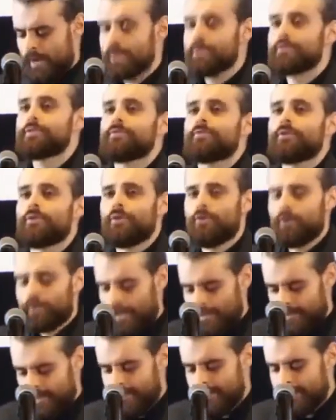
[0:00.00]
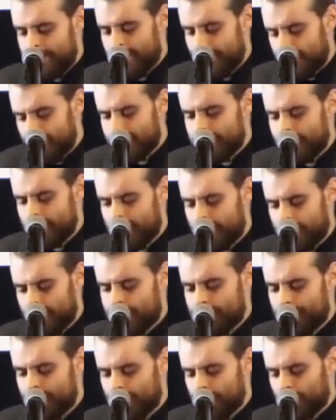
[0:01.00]
Państwo ochrania interesy i
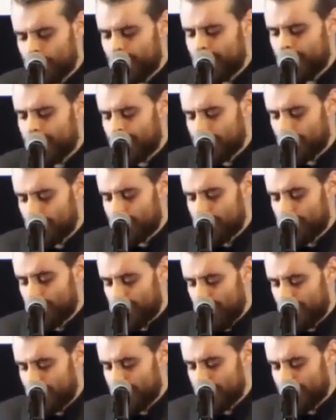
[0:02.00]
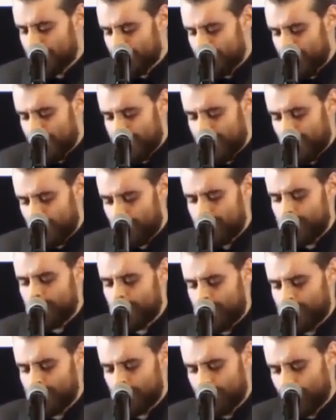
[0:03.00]
respektuje i chroni prawa człowieka, ludzi
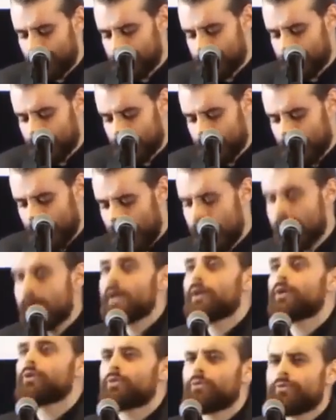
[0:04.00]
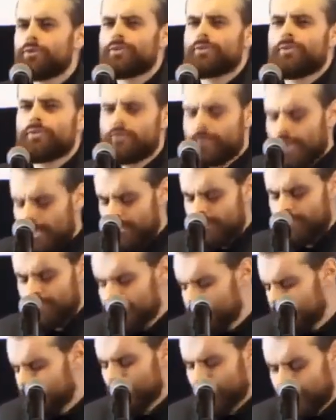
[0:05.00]
pracujących, którzy zostali
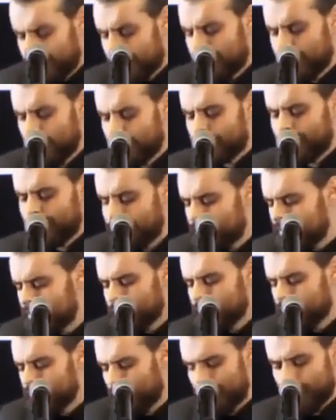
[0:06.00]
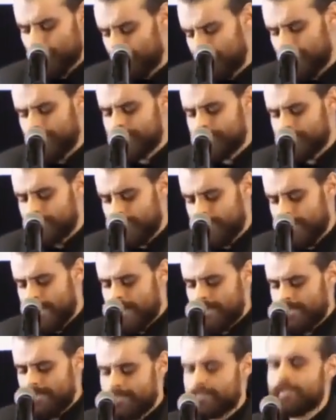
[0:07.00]
wyzwoleni od wyzysku i opresji
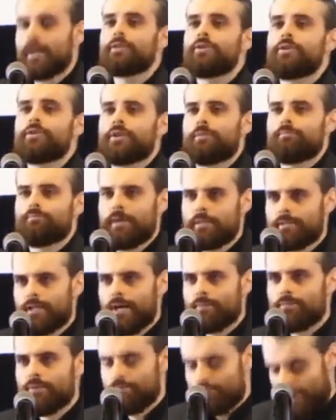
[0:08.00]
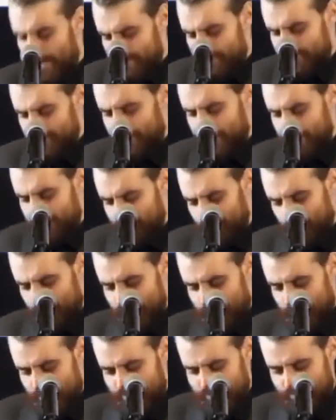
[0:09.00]
i stali się panami państwa i
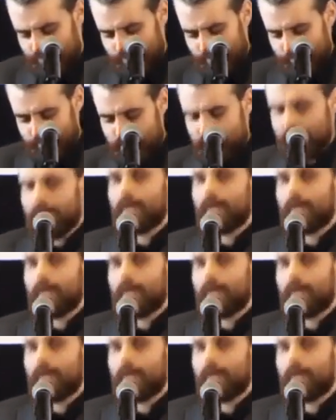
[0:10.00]
społeczeństwa.